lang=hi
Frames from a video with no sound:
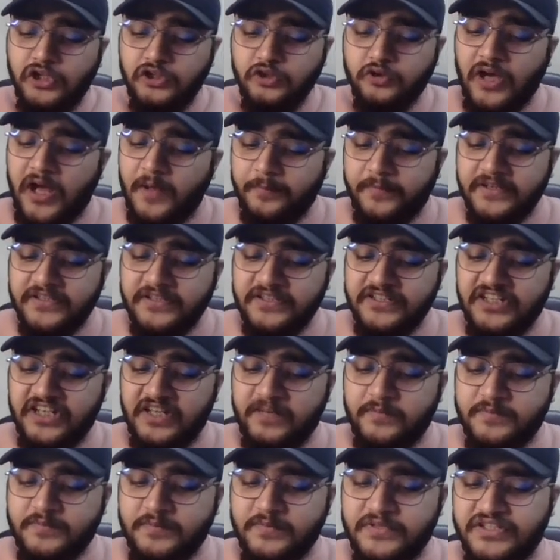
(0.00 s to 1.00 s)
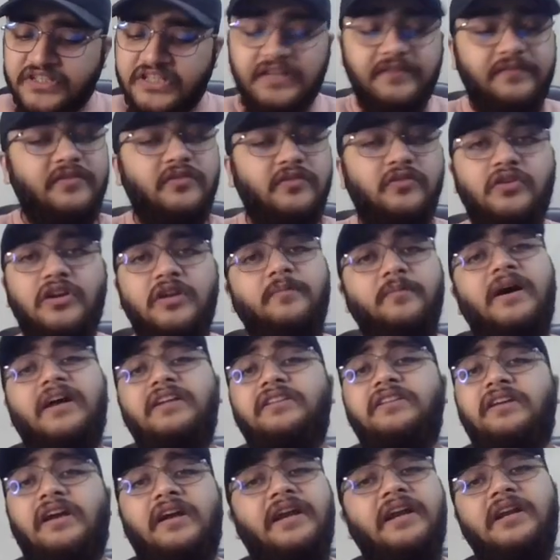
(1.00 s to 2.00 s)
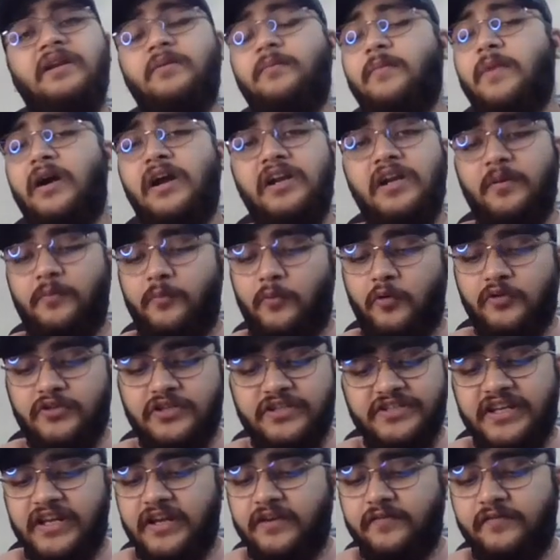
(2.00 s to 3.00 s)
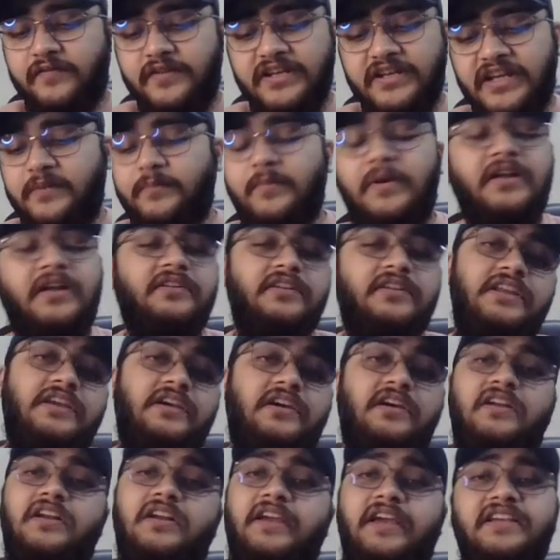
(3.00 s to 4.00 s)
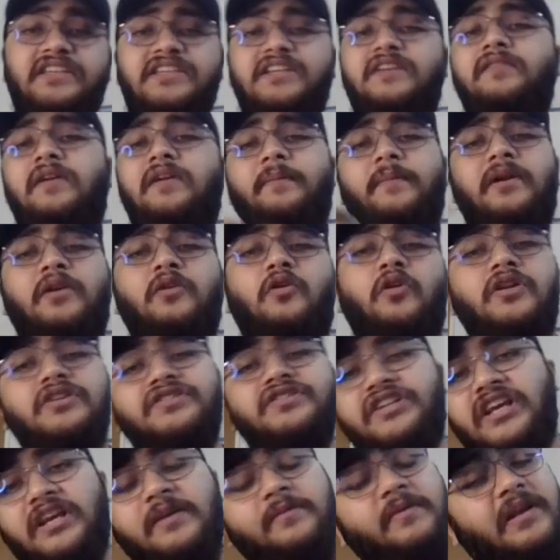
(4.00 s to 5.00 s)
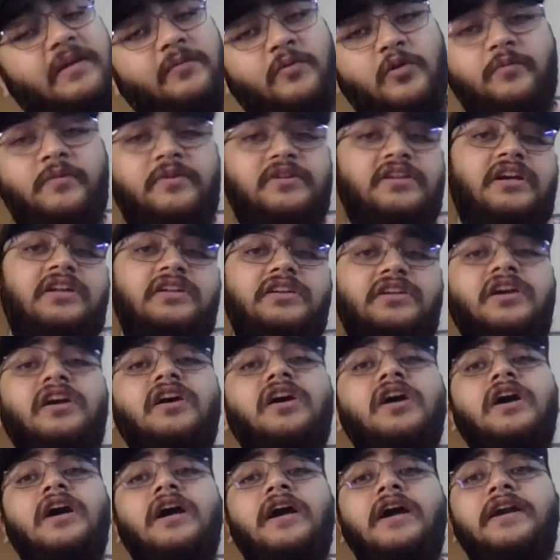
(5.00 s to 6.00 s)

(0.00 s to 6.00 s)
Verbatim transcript: तो आपके सिलेबस में सिर्फ इन्होंने बात करी डिमांड डिपॉजिट्स की एफडी की बात नहीं कर रखी सिर्फ आपके नॉलेज के लिए मैंने आपको बता दिया